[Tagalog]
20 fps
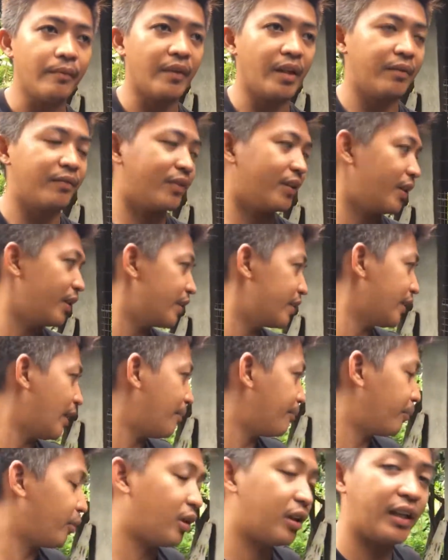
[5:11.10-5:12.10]
for
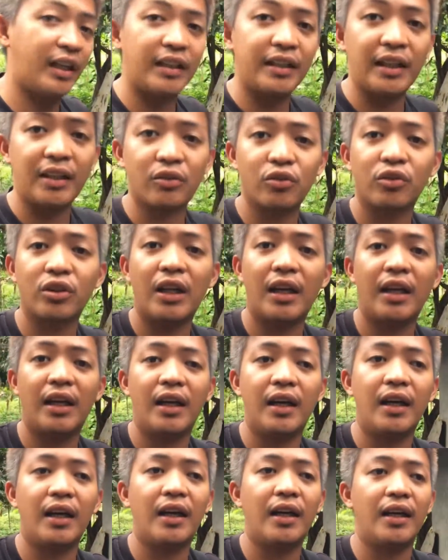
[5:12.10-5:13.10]
example nagkaroon
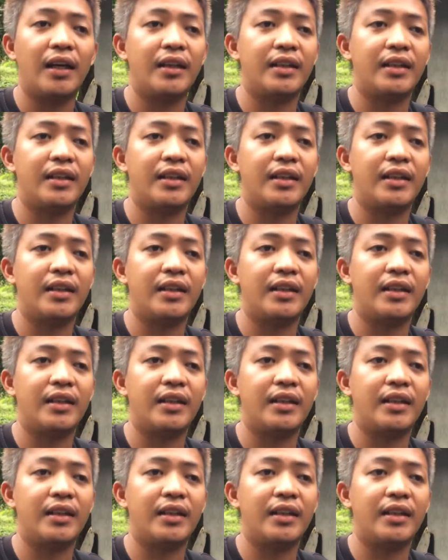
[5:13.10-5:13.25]
ng uh,